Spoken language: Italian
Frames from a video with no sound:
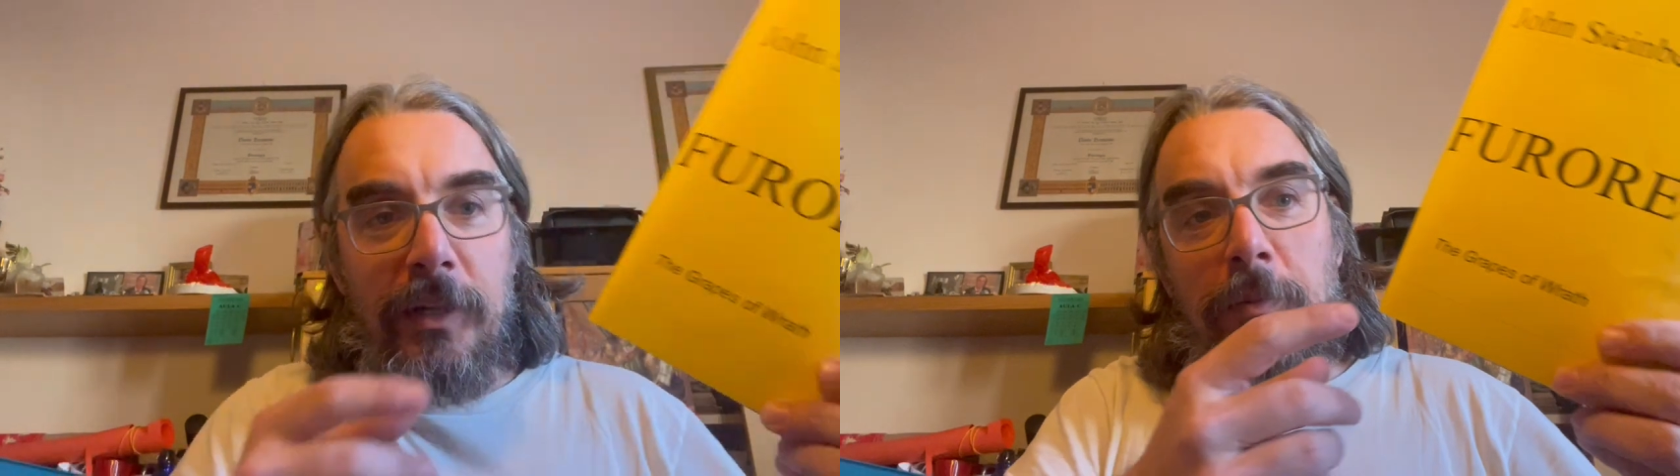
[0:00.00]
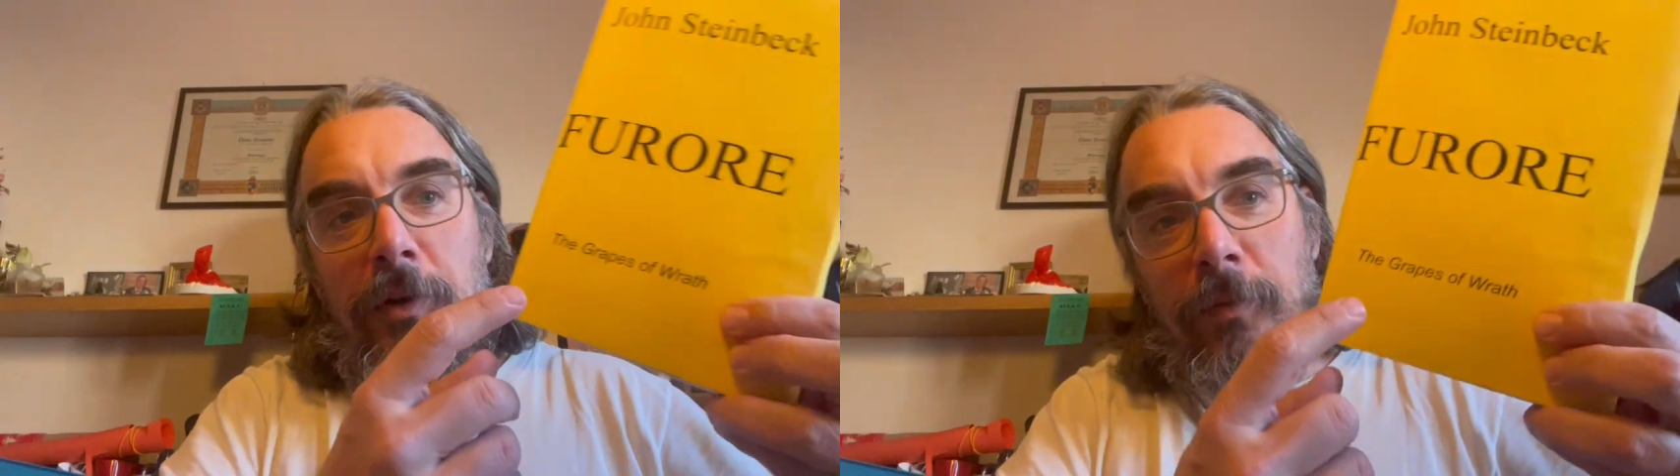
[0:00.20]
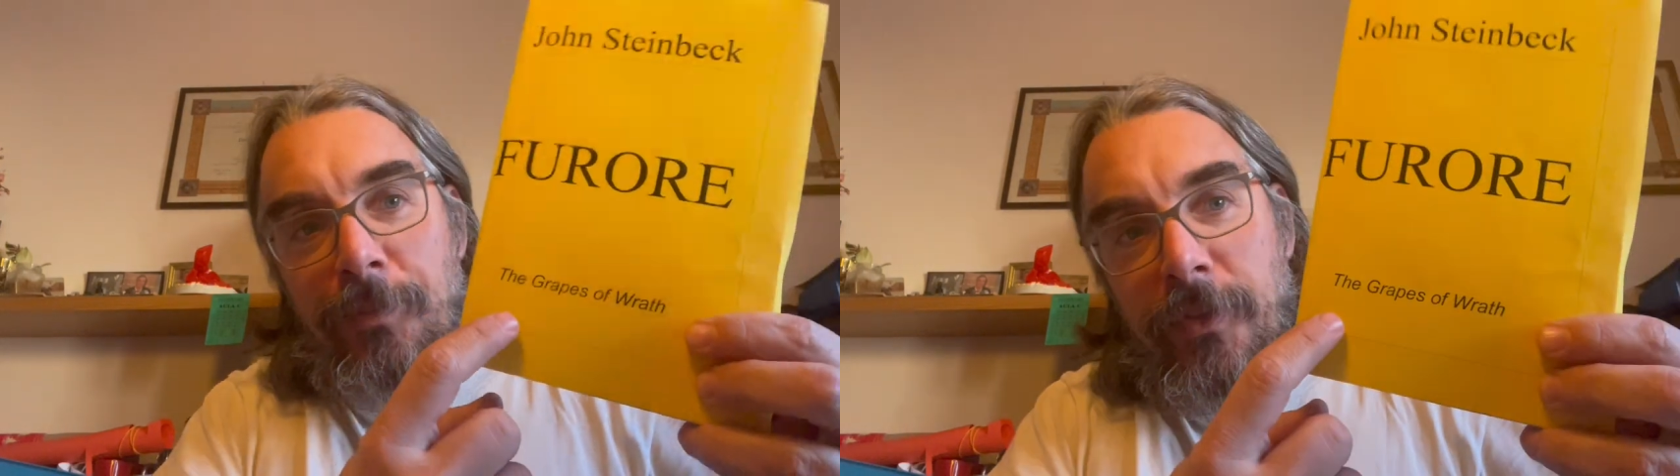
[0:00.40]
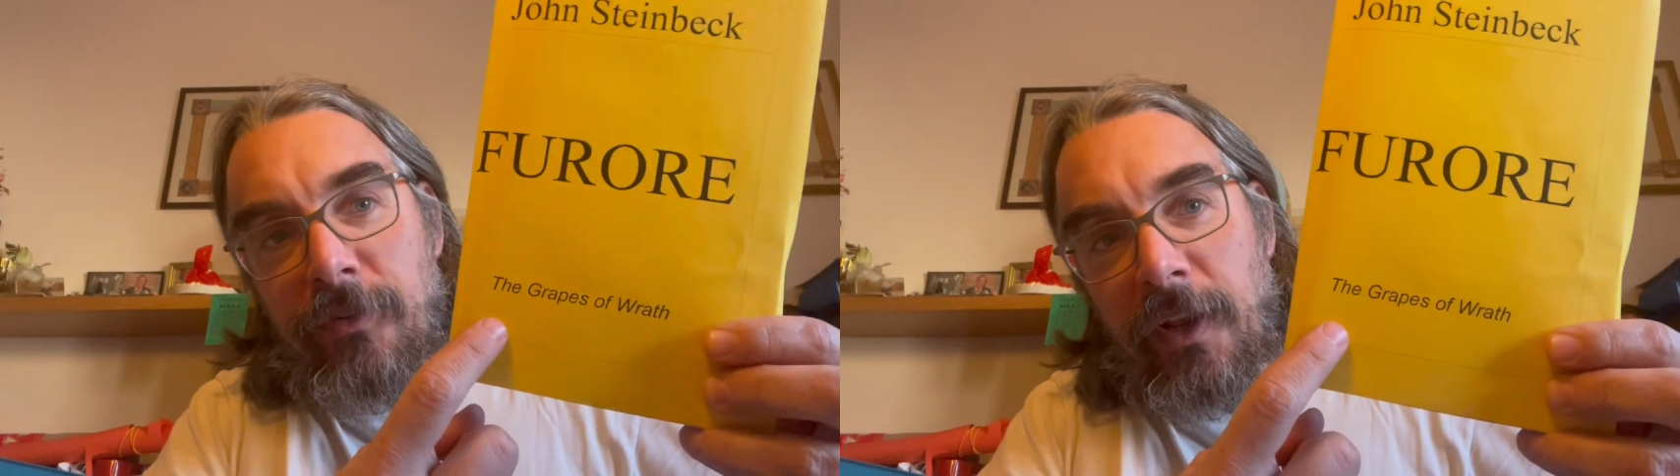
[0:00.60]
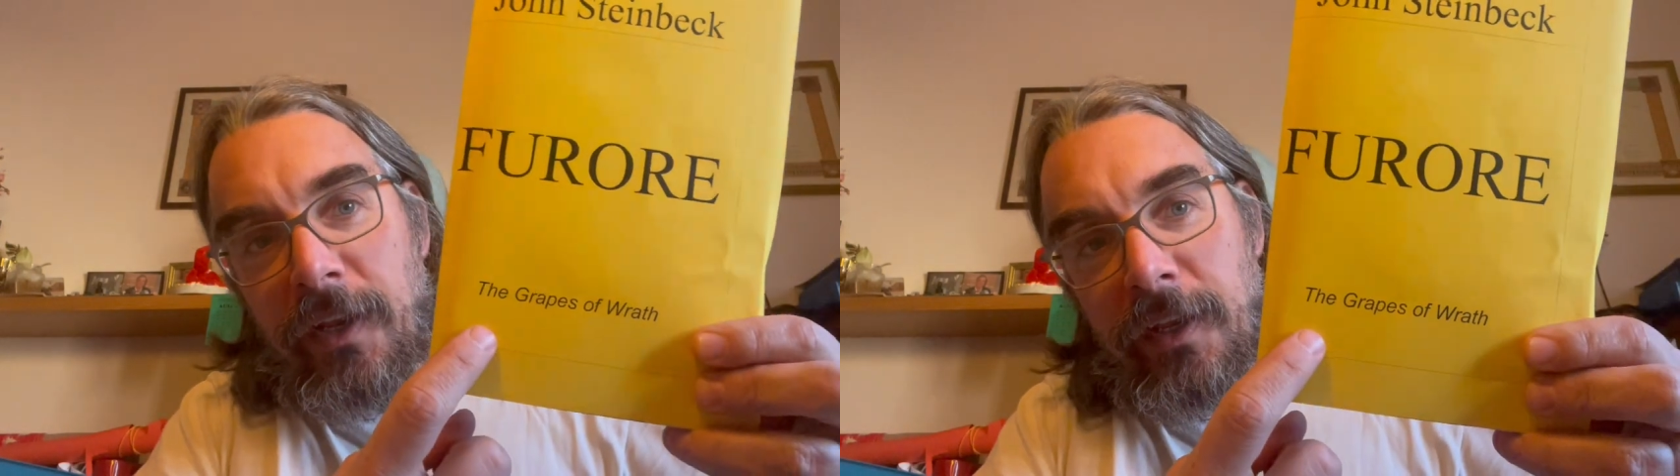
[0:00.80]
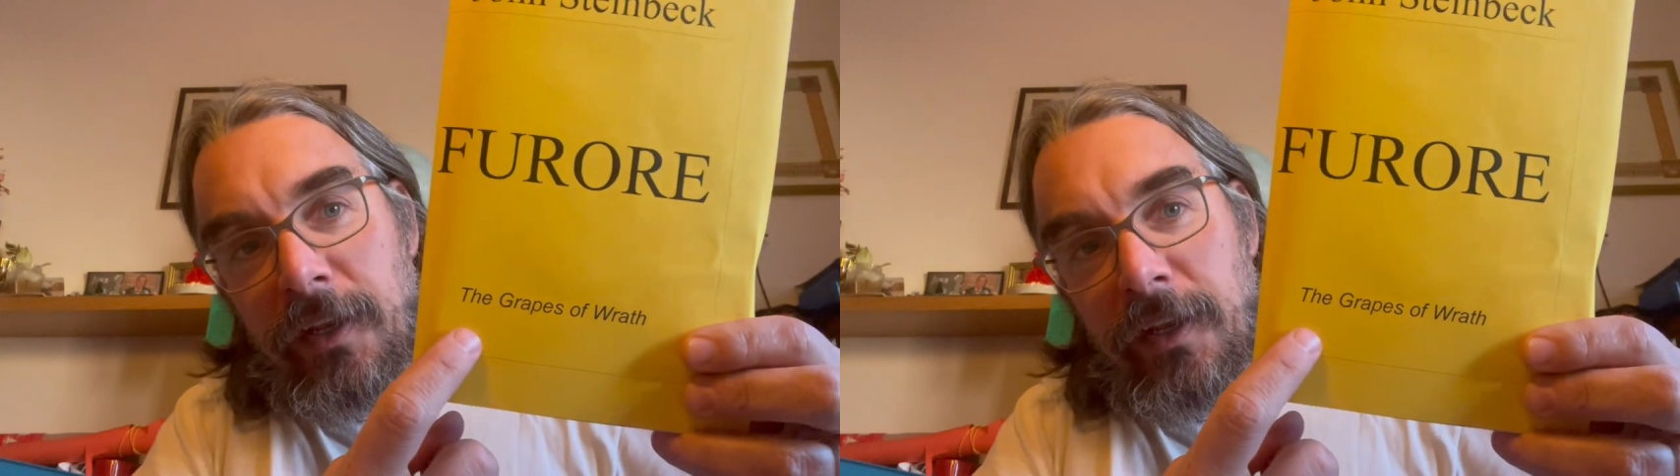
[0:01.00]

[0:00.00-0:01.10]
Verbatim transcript: vedete però c'è anche